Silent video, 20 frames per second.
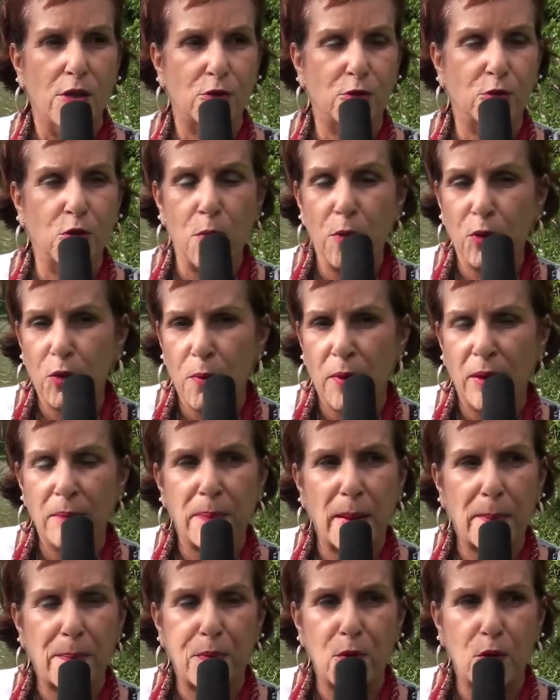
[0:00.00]
Je ne me demande
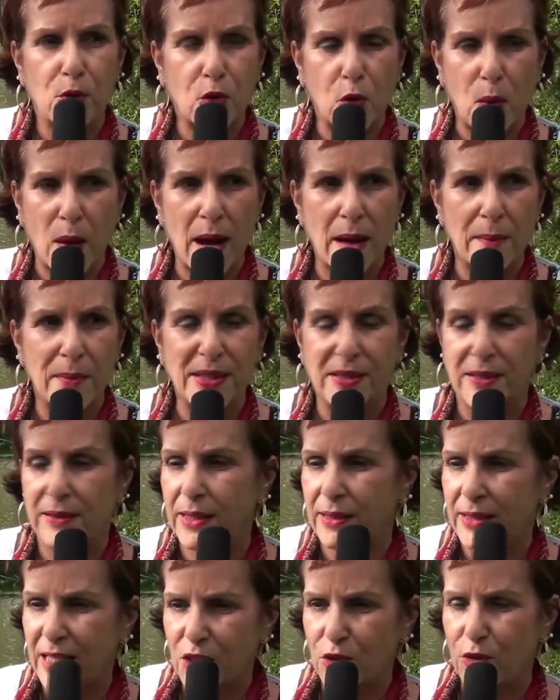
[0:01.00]
pas pourquoi, mais
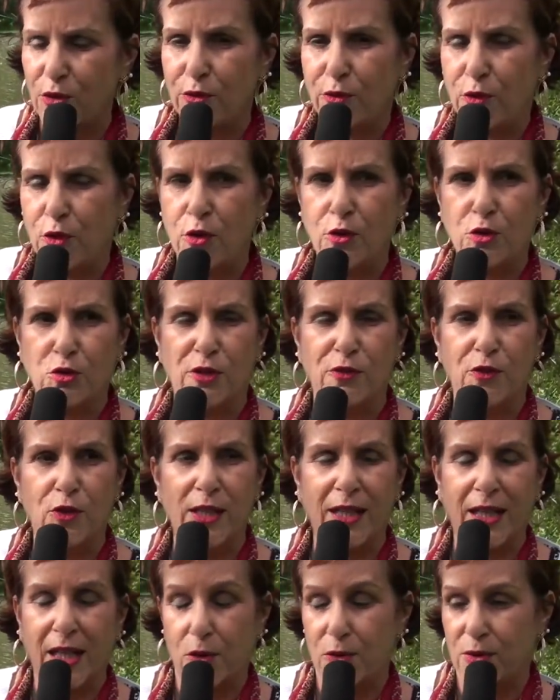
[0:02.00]
c'était des chevaux que je
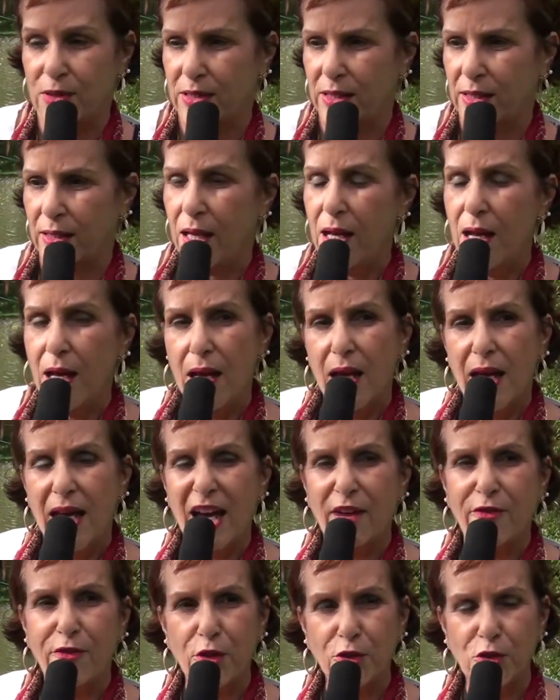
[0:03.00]
voulais réussir. Et
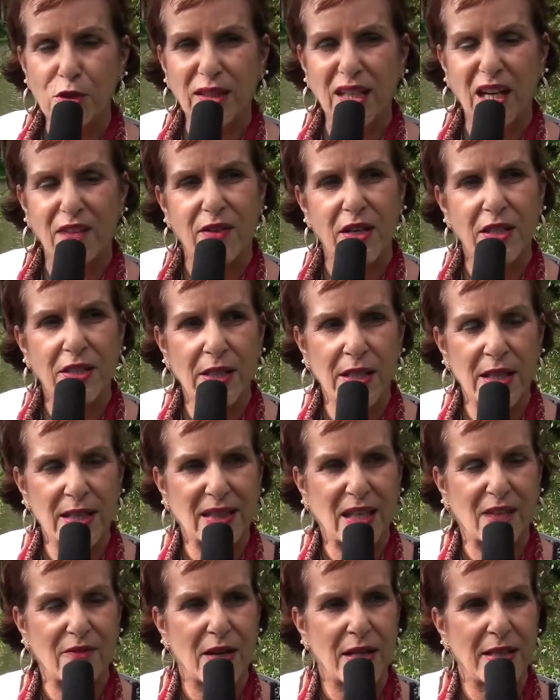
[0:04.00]
à force de travailler,
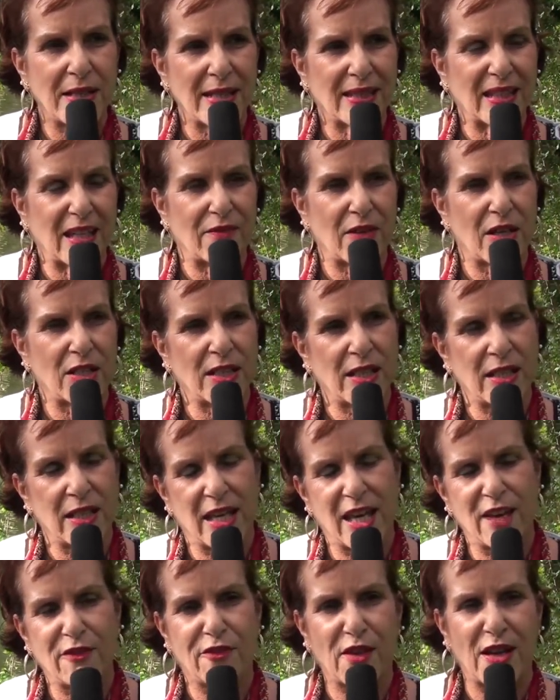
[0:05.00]
travailler, travailler,
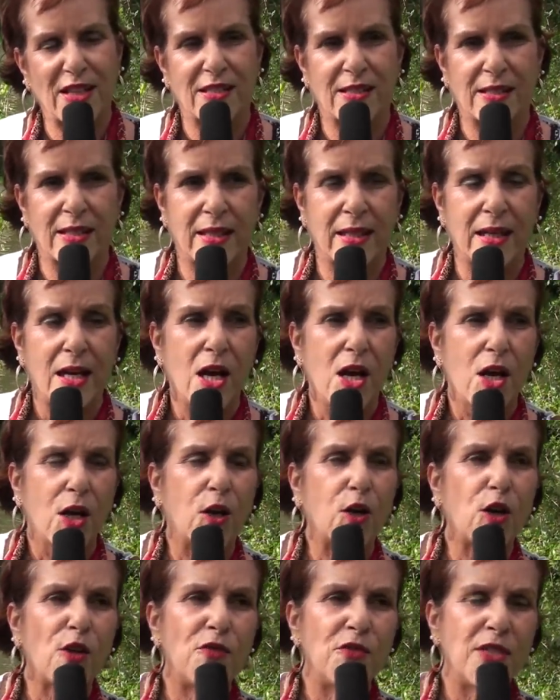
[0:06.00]
effacer,
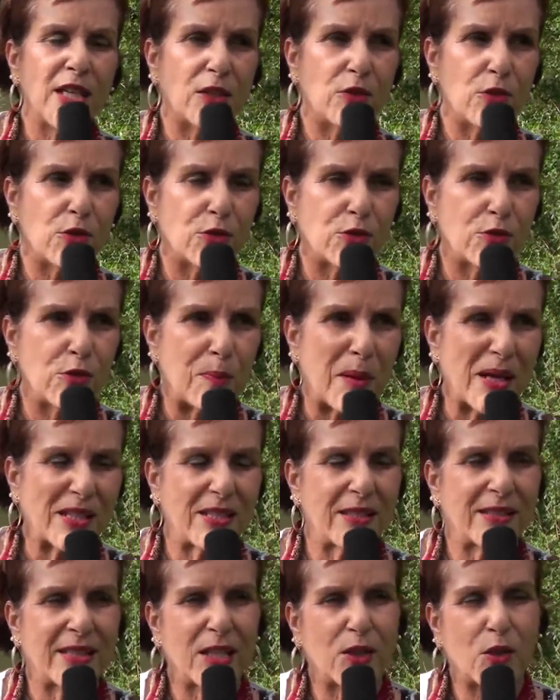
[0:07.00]
revenir dessus,
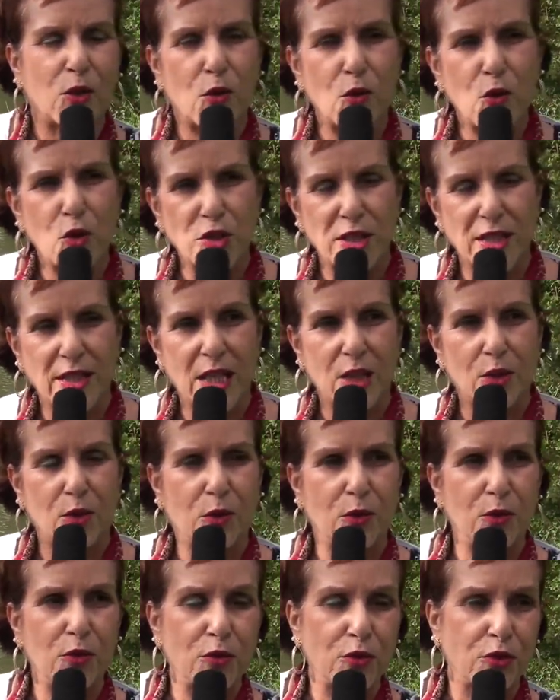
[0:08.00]
passer des couches et des
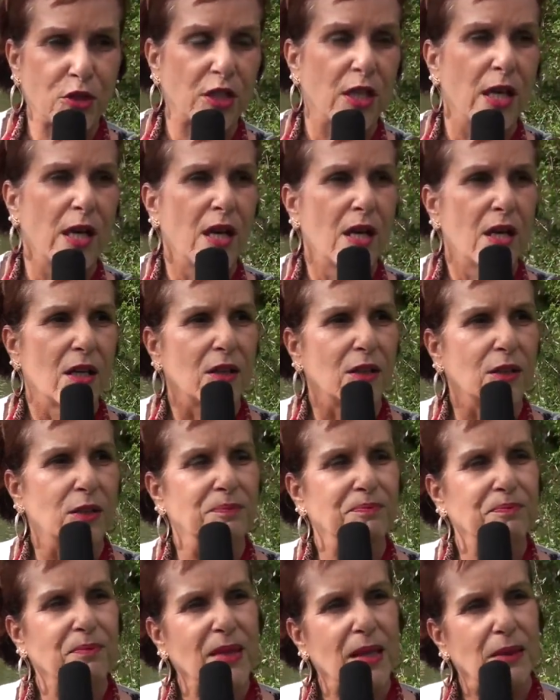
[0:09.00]
couches, euh,
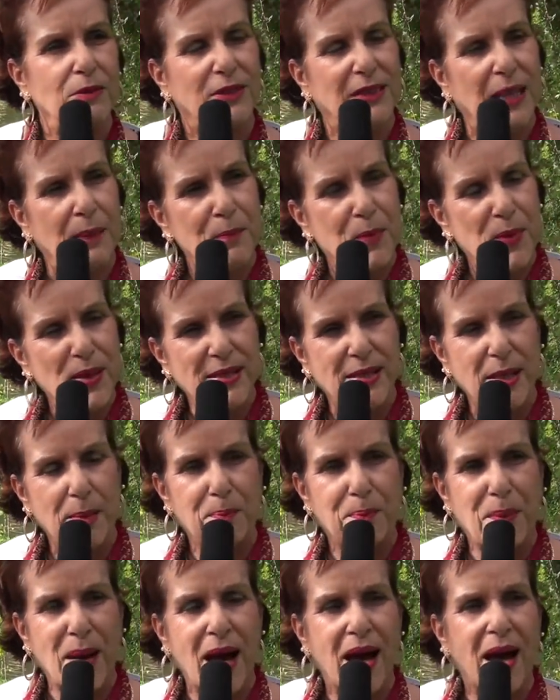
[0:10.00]
ça me plaisait
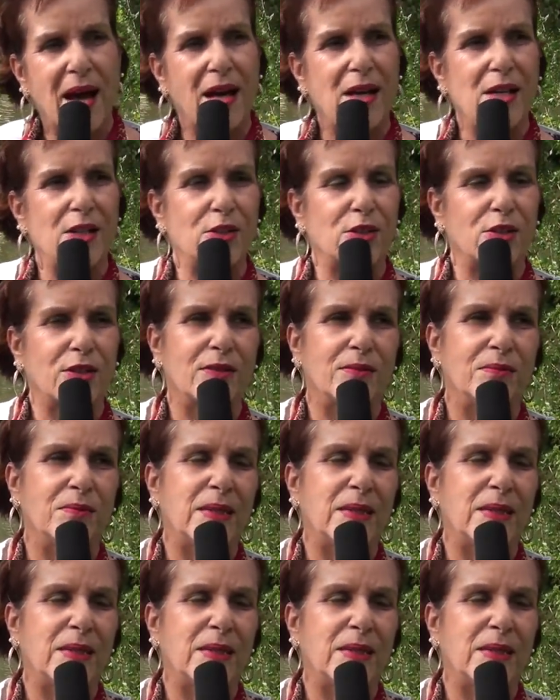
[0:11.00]
pas. Euh,